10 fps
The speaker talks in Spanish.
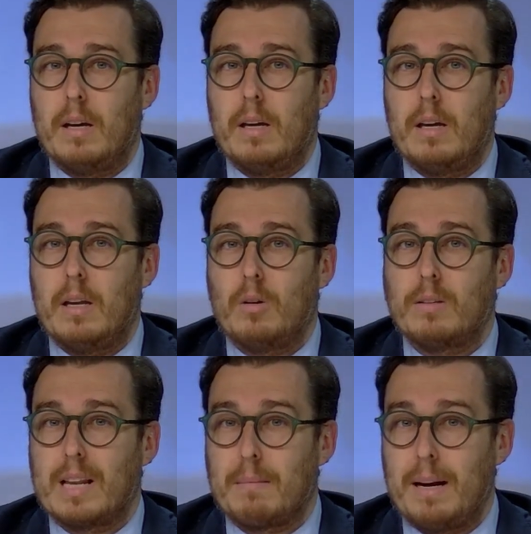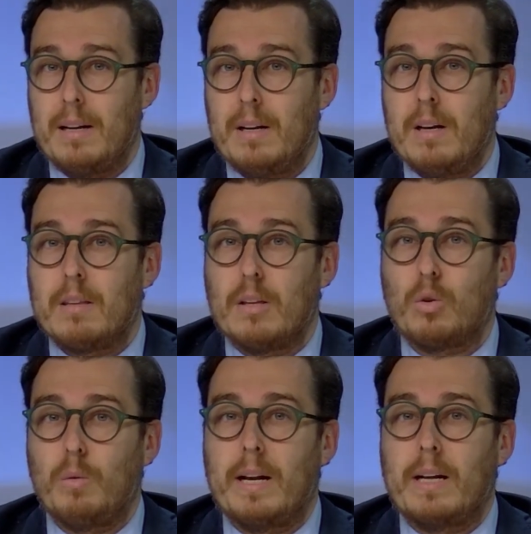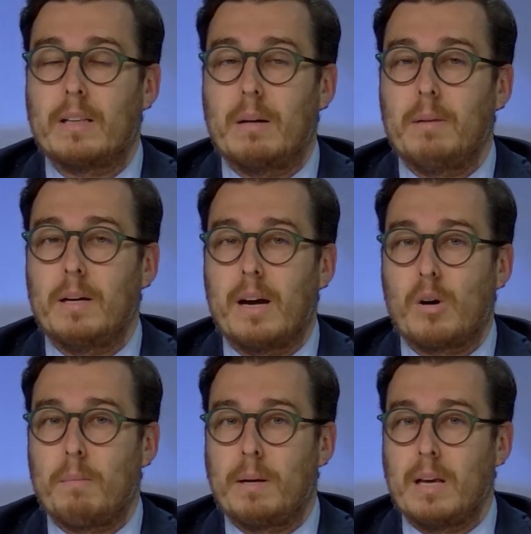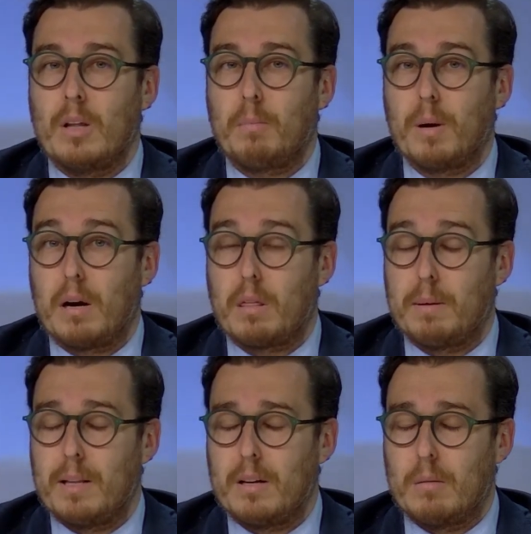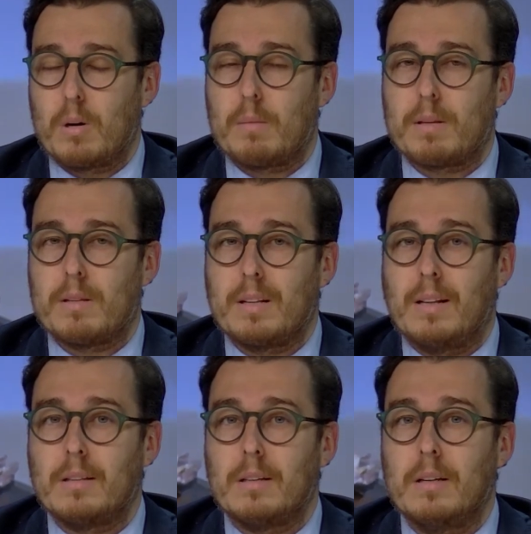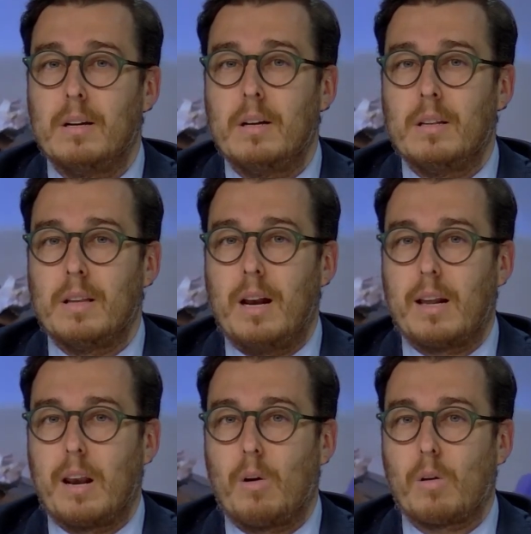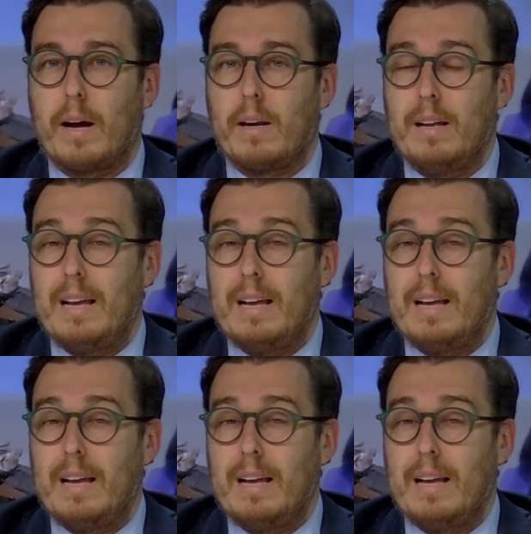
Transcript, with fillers: y no estaría mal si estuvieran también acompañados por el arcipreste como representante del clero local.